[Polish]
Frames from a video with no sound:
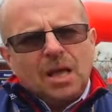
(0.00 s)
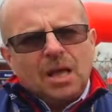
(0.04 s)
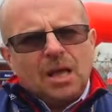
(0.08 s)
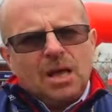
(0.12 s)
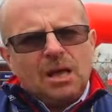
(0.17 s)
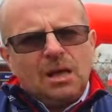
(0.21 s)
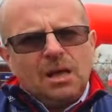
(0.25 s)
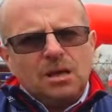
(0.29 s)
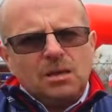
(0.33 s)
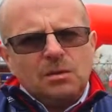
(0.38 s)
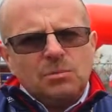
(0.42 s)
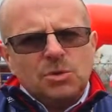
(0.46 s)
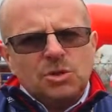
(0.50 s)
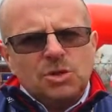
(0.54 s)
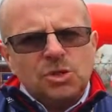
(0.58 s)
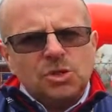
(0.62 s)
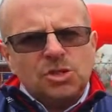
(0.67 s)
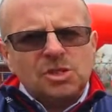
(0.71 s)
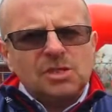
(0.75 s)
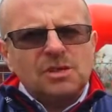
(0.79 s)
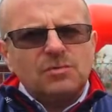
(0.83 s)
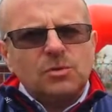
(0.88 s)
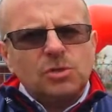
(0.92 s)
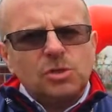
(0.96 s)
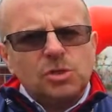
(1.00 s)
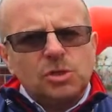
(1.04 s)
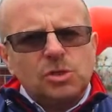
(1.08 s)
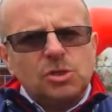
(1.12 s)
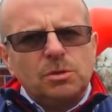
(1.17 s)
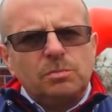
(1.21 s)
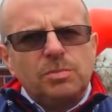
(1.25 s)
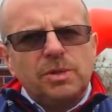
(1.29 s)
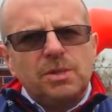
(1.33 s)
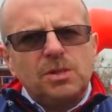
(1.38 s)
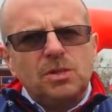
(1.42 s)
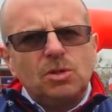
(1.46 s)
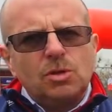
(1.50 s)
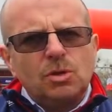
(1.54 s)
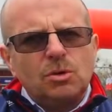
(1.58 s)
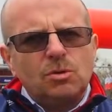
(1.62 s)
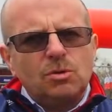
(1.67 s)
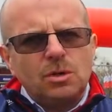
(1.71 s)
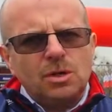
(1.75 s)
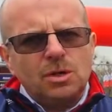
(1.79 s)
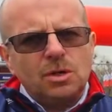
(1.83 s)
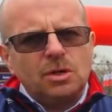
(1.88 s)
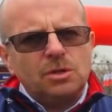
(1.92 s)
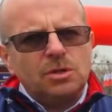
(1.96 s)
E, I myślę, że zawodnicy
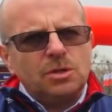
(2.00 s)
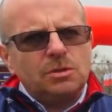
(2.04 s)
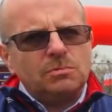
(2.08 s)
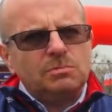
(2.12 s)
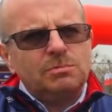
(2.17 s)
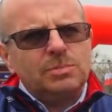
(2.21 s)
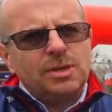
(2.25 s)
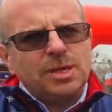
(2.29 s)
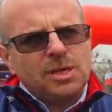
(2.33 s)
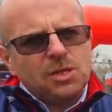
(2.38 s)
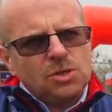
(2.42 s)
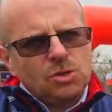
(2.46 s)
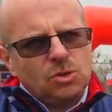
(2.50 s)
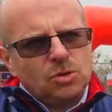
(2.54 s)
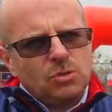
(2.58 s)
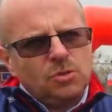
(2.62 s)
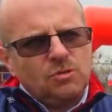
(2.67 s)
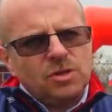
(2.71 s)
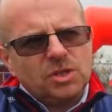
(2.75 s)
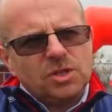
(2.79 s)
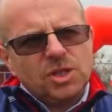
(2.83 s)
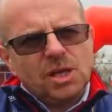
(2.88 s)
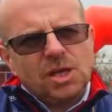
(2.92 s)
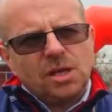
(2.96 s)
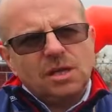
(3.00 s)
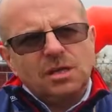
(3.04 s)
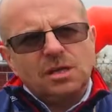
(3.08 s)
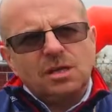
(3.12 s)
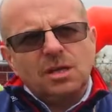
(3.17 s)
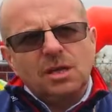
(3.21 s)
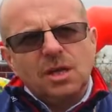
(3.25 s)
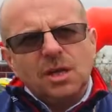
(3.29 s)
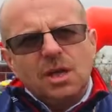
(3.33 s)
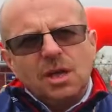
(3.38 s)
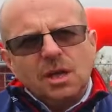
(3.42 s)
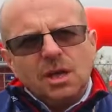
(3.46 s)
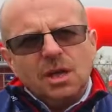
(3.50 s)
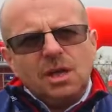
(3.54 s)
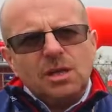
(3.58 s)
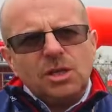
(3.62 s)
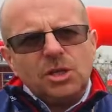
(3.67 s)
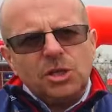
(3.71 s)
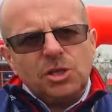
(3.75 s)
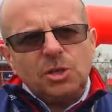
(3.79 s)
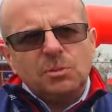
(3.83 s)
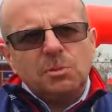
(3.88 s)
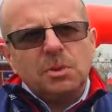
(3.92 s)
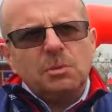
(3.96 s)
będą e, tym bardziej uważali e,
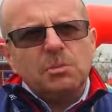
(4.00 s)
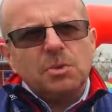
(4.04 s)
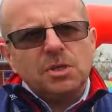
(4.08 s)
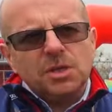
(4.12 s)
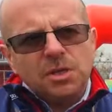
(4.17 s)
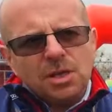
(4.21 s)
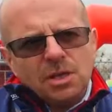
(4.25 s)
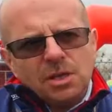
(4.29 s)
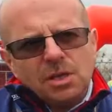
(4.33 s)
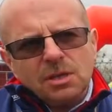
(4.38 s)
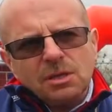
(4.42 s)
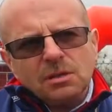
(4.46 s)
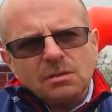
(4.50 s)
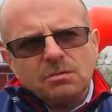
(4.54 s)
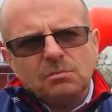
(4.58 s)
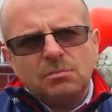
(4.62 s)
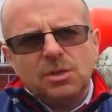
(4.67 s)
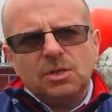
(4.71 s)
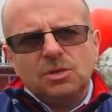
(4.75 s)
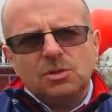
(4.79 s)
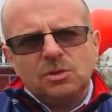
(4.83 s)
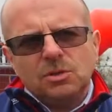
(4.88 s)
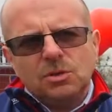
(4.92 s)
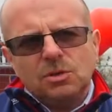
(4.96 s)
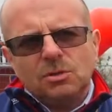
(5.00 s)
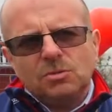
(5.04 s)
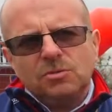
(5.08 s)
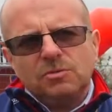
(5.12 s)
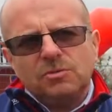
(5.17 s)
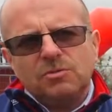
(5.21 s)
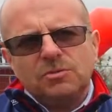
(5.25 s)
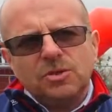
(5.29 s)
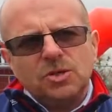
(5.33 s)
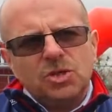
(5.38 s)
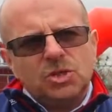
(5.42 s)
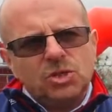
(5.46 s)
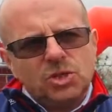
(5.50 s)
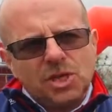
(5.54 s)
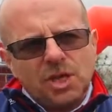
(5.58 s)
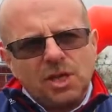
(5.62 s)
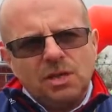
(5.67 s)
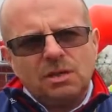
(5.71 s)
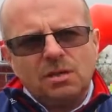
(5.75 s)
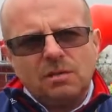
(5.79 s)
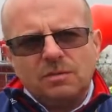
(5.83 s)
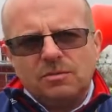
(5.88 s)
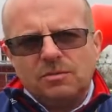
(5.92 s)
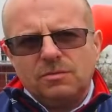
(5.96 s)
i tym mniej będą
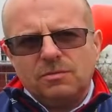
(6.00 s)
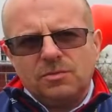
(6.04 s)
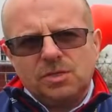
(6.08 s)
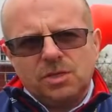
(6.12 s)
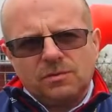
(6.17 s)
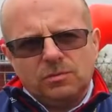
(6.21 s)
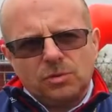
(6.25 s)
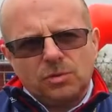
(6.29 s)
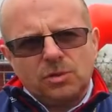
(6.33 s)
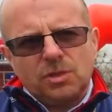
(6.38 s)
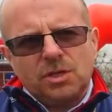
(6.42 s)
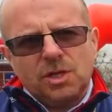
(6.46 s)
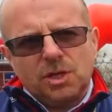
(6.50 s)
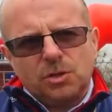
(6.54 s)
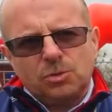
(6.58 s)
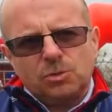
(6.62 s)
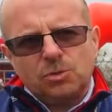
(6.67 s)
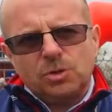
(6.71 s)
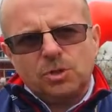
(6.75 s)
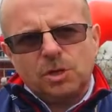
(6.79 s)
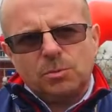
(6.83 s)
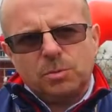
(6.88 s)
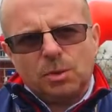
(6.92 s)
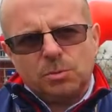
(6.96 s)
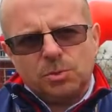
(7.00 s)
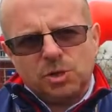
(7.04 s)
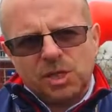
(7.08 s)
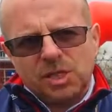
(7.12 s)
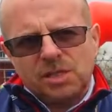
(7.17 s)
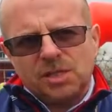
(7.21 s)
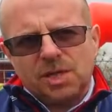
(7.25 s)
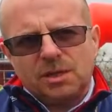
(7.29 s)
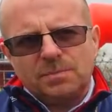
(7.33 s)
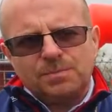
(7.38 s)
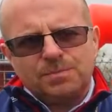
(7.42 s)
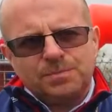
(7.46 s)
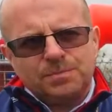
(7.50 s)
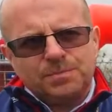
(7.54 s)
wjeżdżali w zawodnika, który ich poprzedza.